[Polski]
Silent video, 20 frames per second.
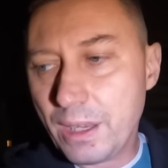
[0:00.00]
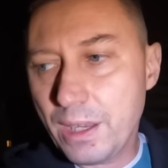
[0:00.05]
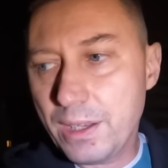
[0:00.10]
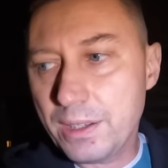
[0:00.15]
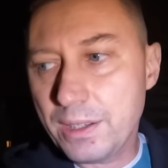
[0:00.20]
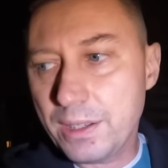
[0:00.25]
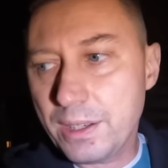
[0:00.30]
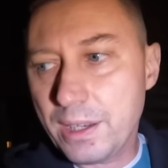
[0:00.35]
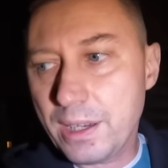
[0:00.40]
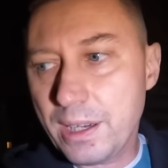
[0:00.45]

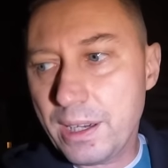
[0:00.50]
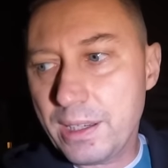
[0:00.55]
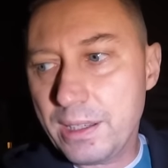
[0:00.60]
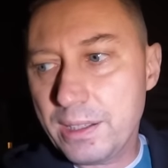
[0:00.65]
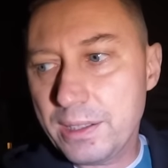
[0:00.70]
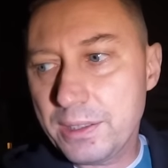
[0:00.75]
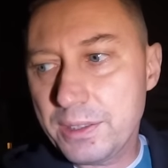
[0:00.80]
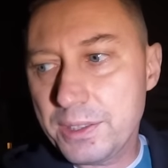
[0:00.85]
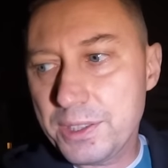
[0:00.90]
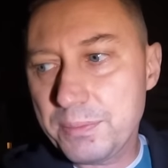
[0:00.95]
E,
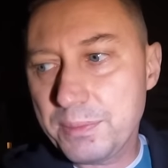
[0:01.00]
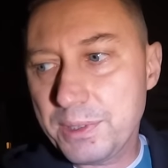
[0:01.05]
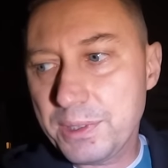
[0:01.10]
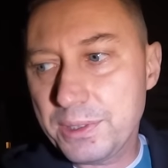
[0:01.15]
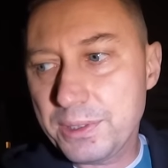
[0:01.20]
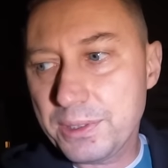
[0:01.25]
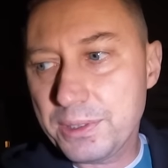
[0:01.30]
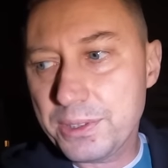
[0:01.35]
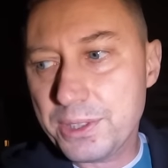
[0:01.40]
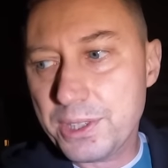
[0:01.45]
ale chodzi mi o
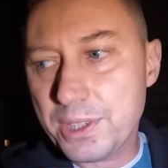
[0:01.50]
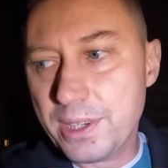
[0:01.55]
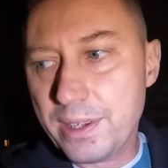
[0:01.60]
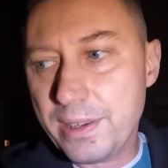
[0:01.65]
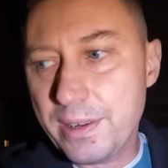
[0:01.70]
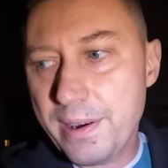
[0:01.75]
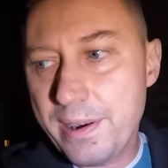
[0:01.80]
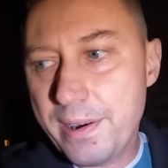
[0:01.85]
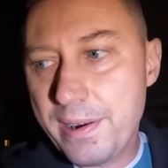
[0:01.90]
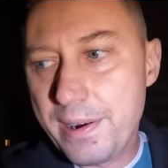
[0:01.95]
to,
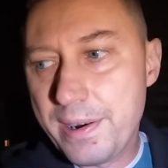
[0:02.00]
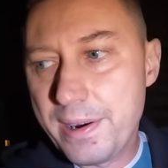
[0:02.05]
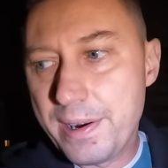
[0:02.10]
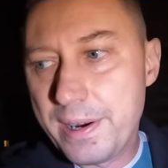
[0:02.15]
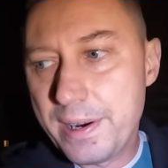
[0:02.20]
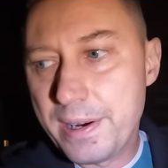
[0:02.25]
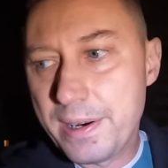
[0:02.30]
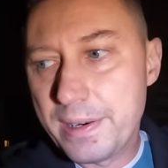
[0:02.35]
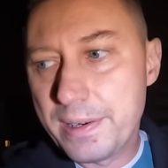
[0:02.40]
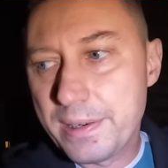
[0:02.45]
że
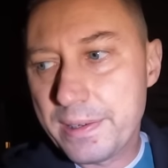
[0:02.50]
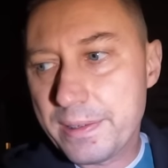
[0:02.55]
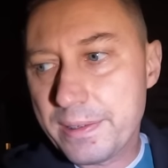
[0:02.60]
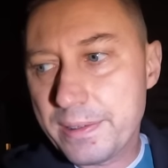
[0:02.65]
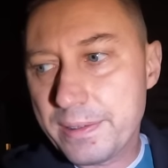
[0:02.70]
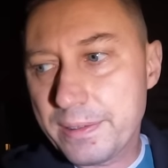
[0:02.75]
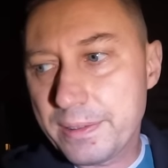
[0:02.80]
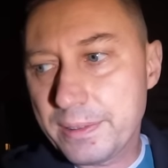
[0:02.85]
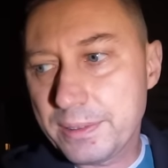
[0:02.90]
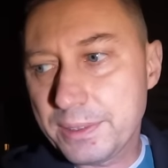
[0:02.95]

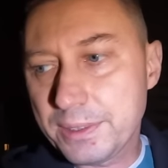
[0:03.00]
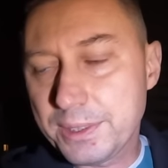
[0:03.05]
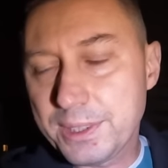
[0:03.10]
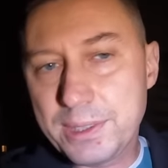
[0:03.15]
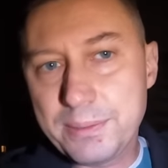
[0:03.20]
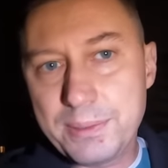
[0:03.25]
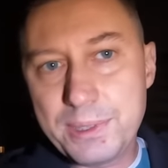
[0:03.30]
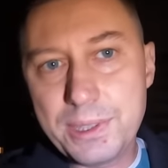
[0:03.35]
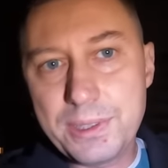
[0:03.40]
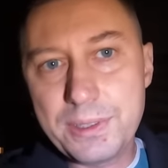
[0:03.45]
e, no
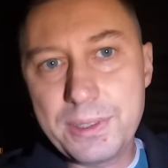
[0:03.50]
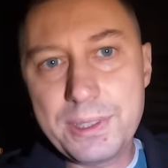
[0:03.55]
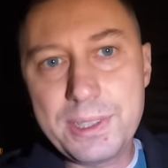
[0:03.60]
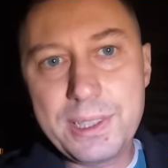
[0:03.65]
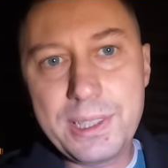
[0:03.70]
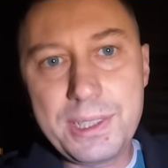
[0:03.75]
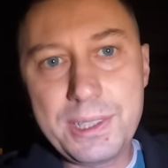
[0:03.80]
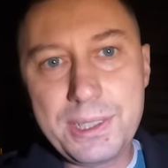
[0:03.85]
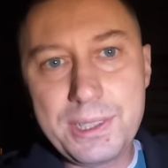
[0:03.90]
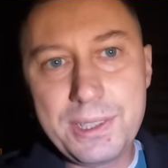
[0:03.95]
chciałem tylko
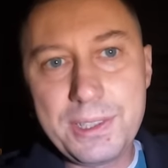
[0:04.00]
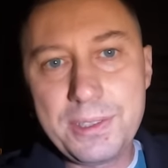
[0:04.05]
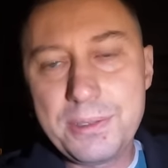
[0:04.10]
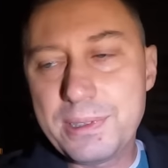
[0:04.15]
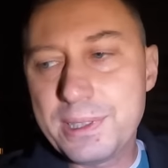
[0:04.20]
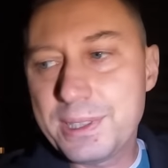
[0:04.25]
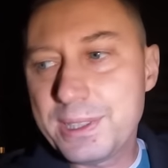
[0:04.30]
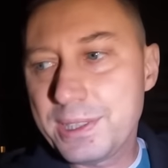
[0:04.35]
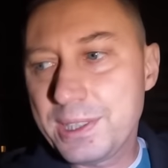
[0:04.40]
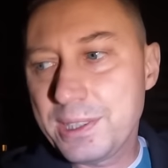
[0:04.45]
rozjaśnić
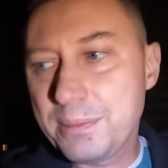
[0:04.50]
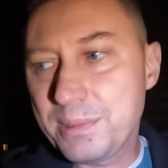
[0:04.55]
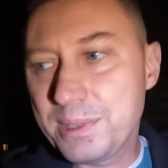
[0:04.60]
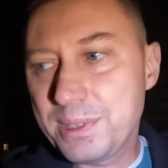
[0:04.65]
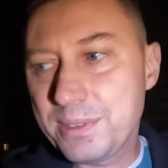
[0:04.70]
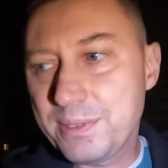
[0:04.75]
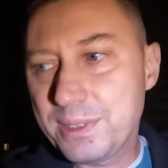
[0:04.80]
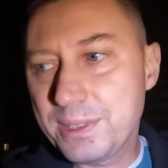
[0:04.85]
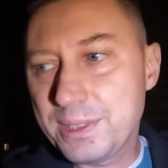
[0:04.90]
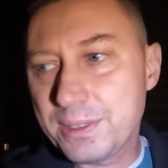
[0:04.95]
sytuację, kim
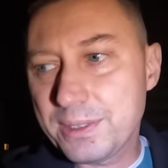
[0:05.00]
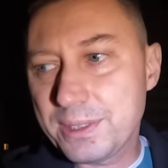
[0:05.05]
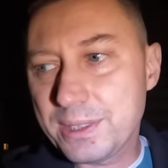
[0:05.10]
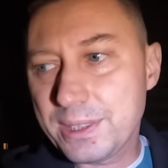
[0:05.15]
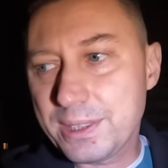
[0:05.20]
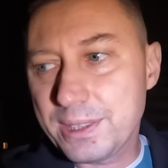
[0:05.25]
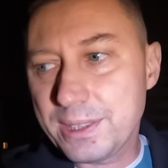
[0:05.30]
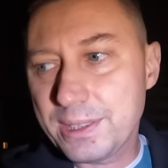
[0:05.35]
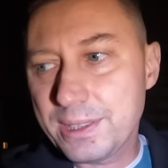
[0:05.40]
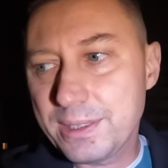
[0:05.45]
jest
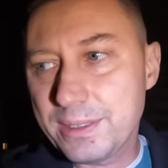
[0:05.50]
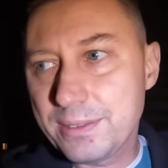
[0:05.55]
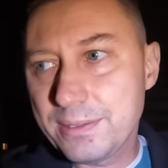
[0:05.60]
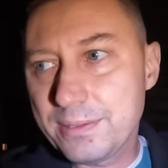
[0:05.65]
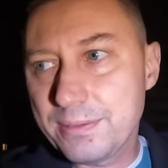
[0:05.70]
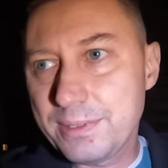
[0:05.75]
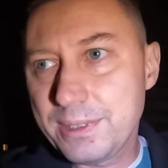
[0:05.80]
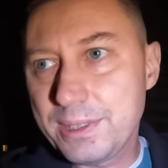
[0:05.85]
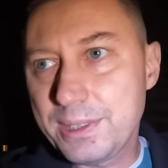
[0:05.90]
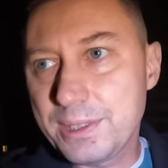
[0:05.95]
Wiktoria, tak?
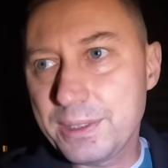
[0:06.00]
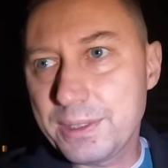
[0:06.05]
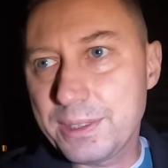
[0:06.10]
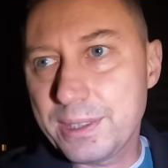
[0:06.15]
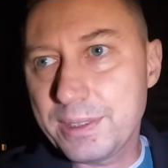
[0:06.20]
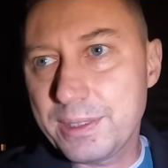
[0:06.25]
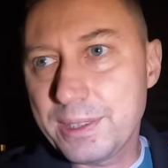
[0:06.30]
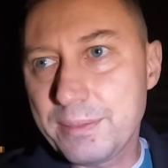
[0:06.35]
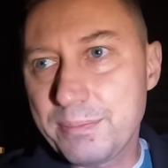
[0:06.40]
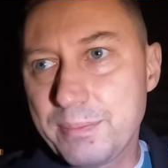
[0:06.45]

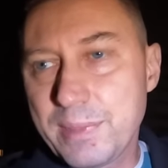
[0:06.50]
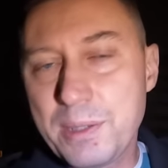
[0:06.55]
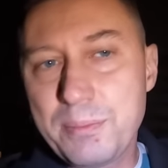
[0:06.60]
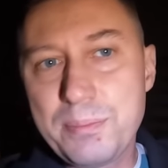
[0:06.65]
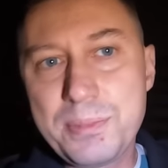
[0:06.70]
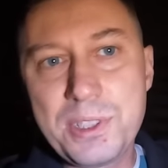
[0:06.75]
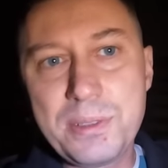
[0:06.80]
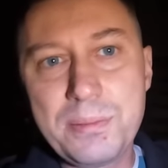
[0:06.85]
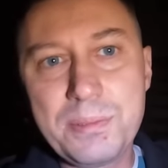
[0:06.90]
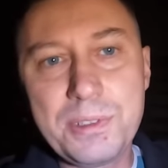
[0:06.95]
Wiktoria. Miałem
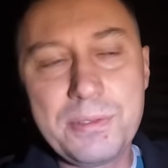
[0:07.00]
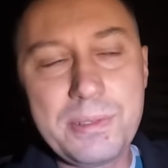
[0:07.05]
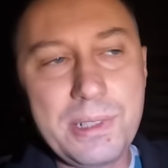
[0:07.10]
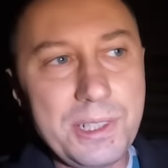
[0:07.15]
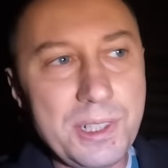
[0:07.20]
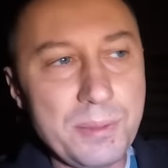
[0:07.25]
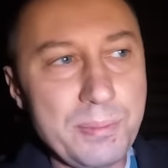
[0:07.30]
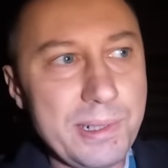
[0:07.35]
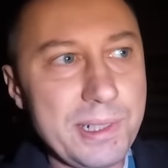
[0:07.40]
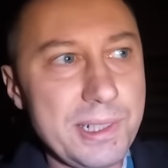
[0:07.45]
przyjemność
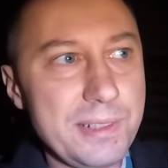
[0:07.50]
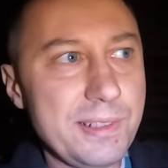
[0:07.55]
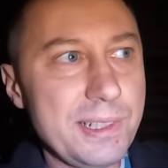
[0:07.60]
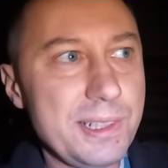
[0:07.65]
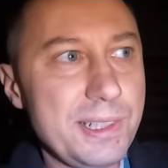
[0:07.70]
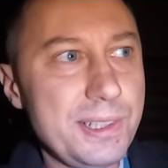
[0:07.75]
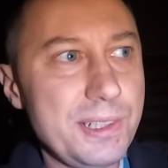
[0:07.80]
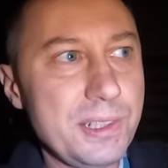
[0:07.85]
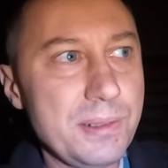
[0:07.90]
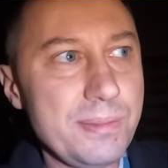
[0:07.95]
właśnie
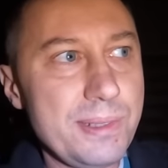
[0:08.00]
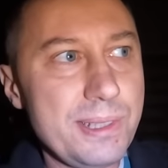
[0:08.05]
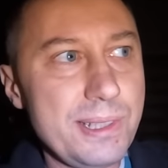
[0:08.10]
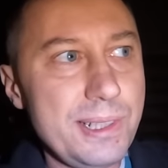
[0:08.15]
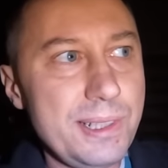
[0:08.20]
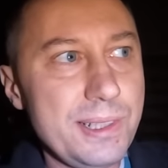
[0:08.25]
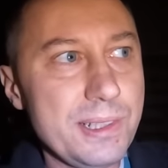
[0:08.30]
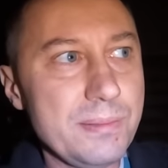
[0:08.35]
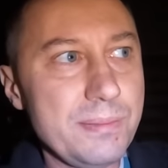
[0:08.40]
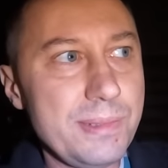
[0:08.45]
pracować z nią, z
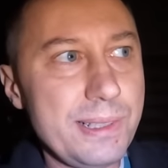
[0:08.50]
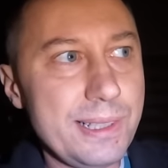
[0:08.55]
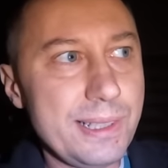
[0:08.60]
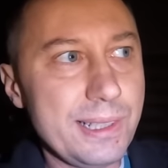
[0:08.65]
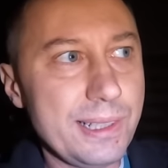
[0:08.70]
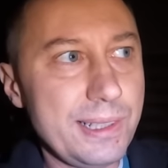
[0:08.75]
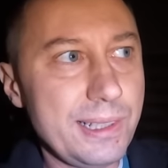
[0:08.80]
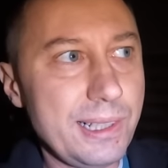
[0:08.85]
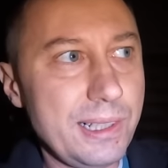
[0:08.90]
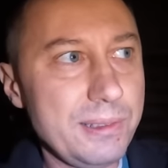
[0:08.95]
Izą i z
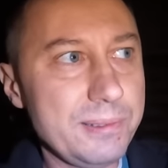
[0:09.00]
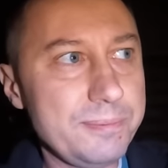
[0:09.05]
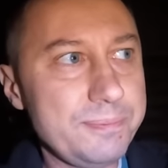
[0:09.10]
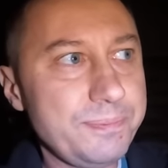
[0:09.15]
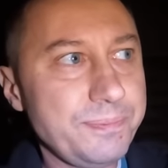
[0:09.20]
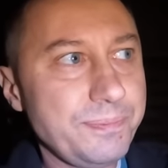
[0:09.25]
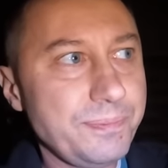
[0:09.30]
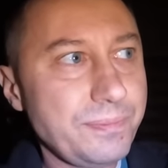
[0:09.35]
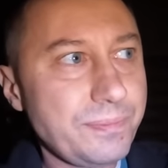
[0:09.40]
Natalią.